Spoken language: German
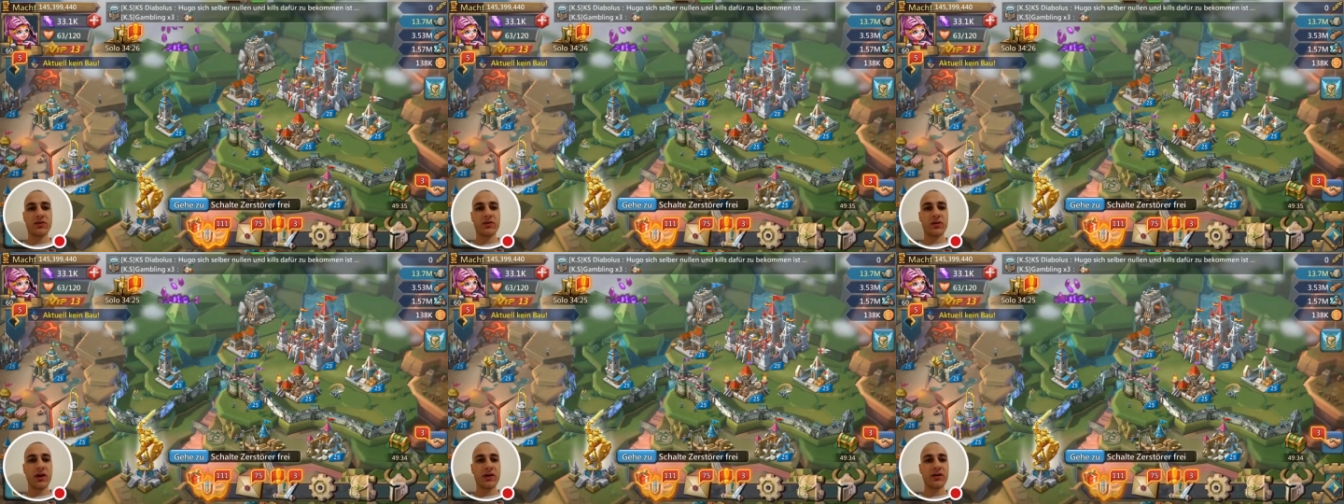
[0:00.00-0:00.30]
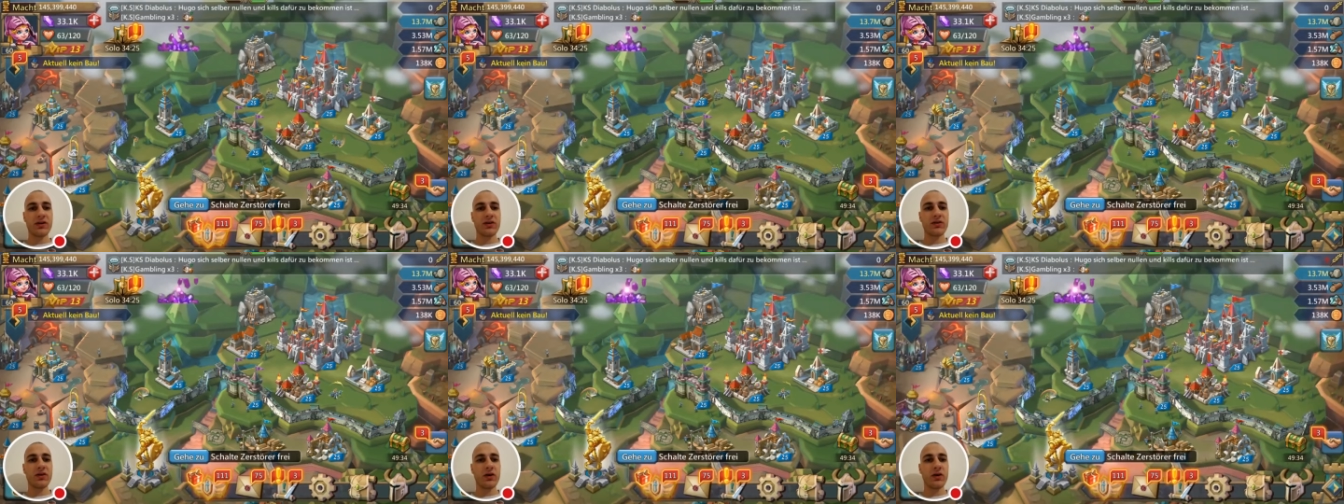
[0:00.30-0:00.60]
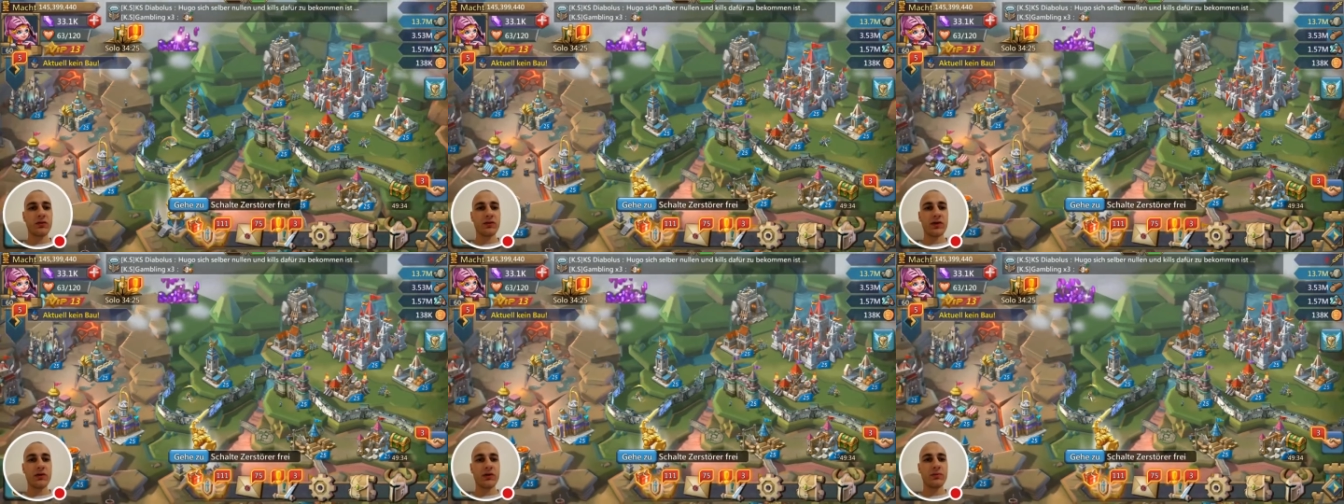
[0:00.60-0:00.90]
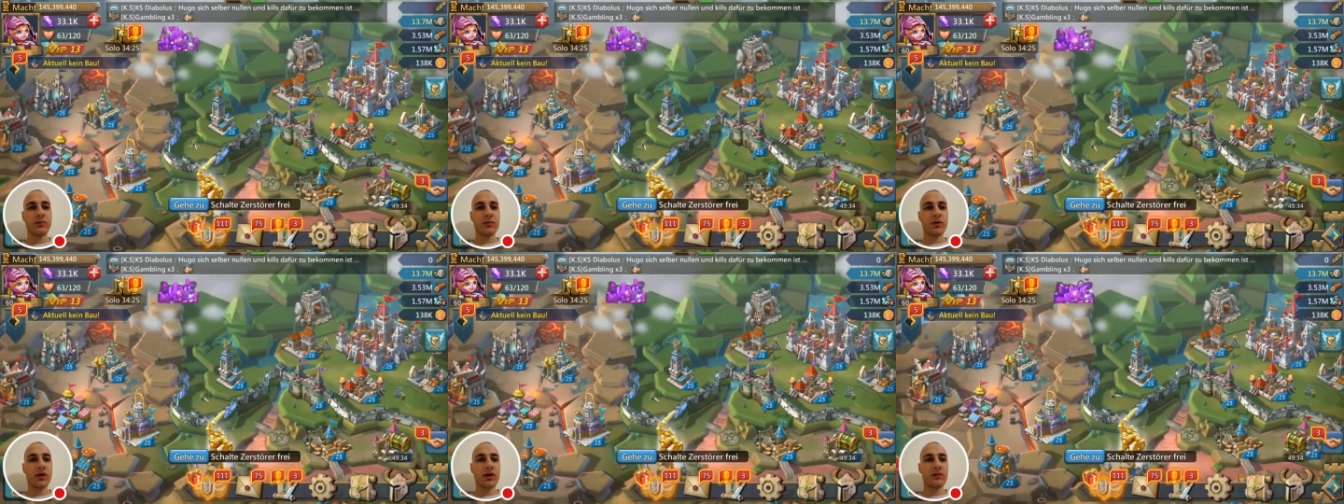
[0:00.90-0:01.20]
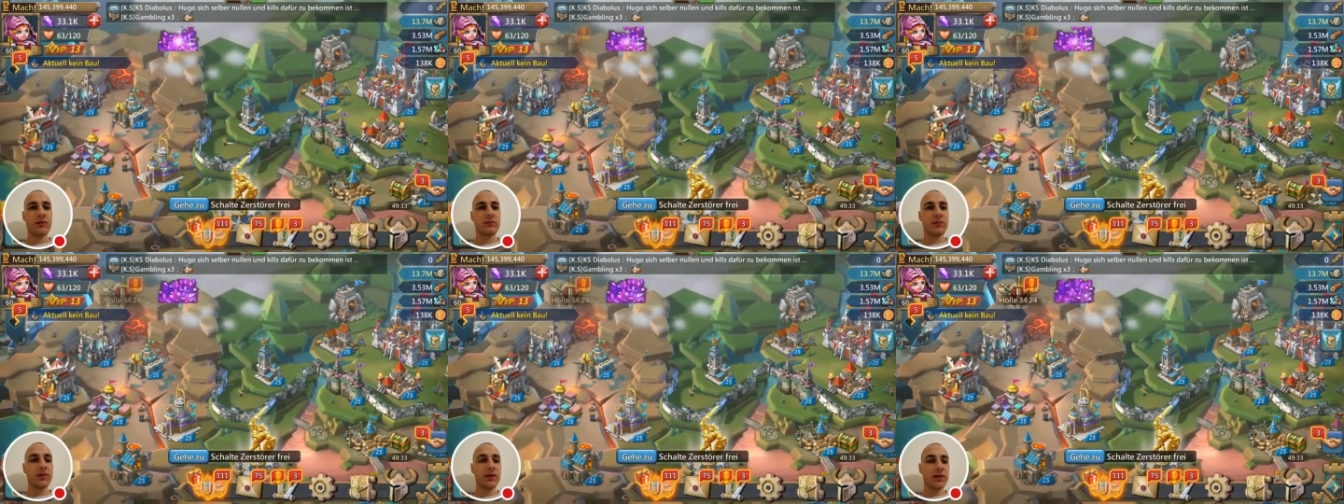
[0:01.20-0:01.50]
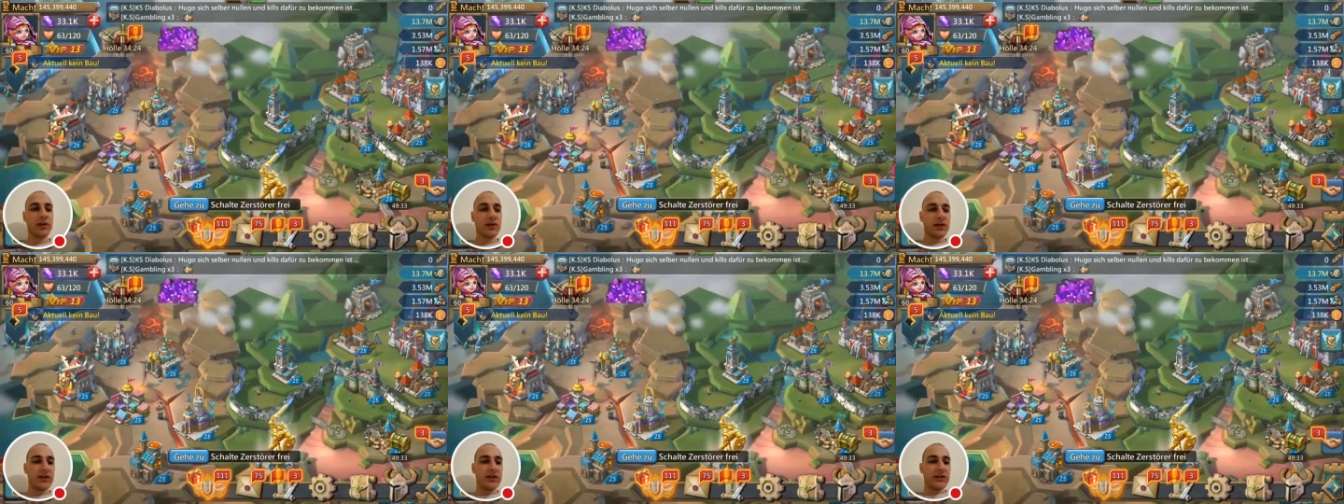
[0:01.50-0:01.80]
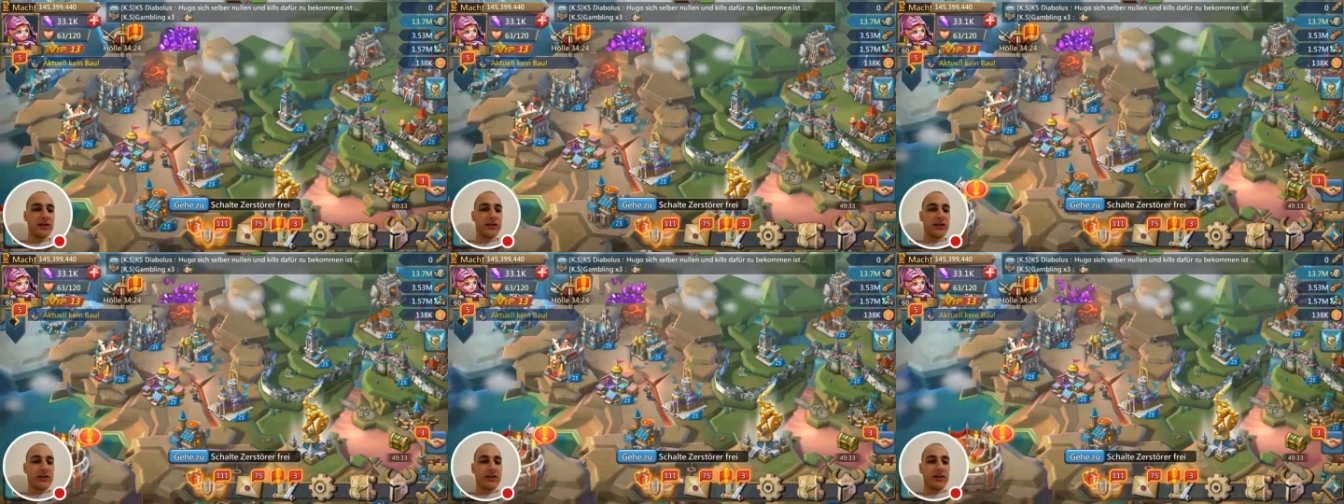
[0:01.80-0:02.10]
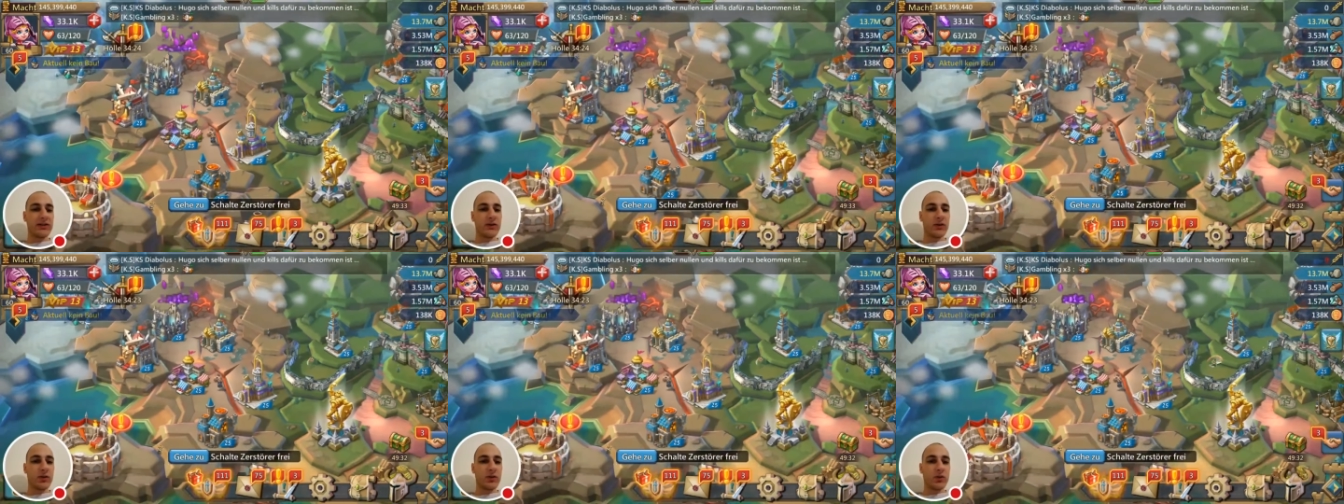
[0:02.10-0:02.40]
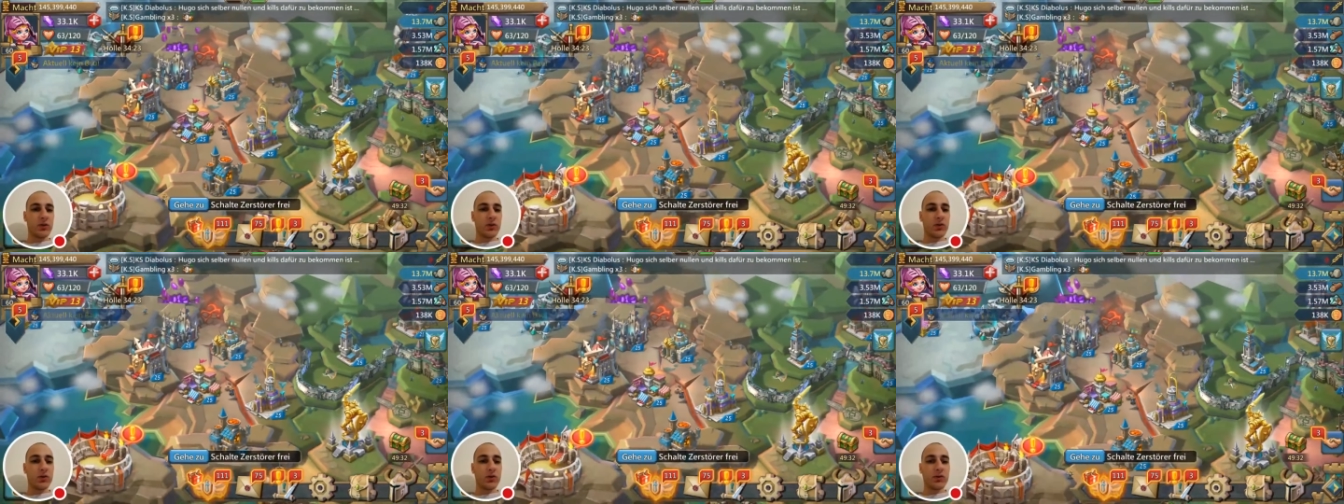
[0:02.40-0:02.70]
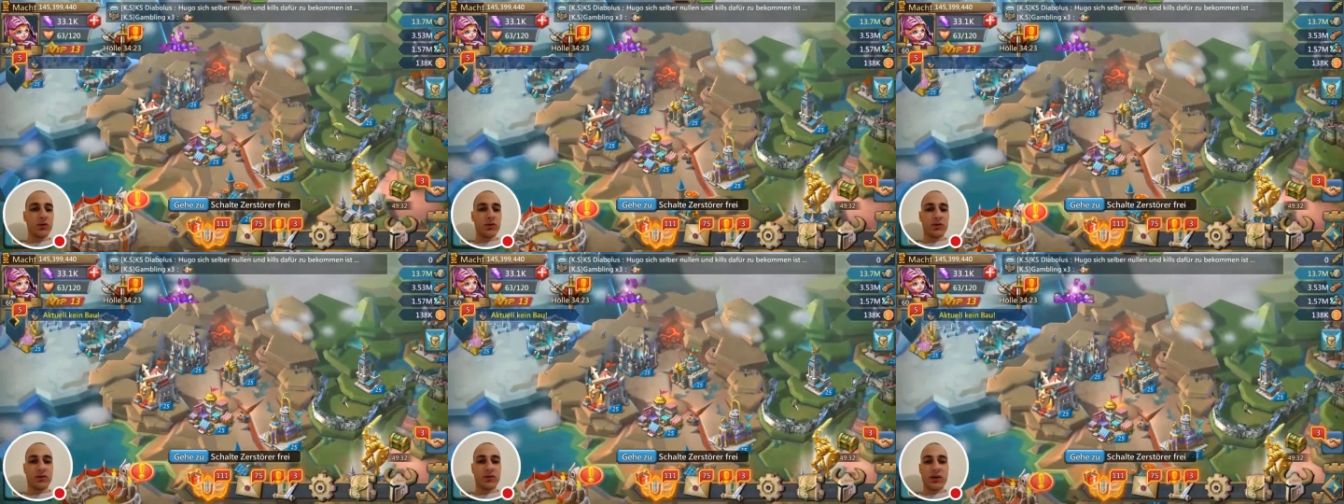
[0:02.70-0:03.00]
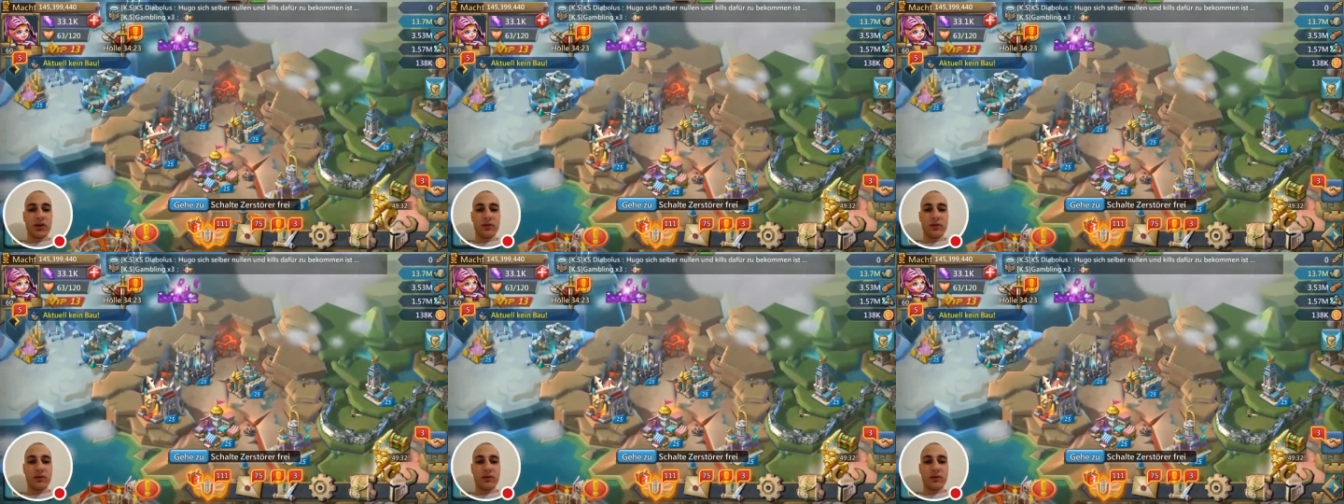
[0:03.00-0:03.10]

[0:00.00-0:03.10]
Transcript: ein anderes Aufnahmeprogramm. Und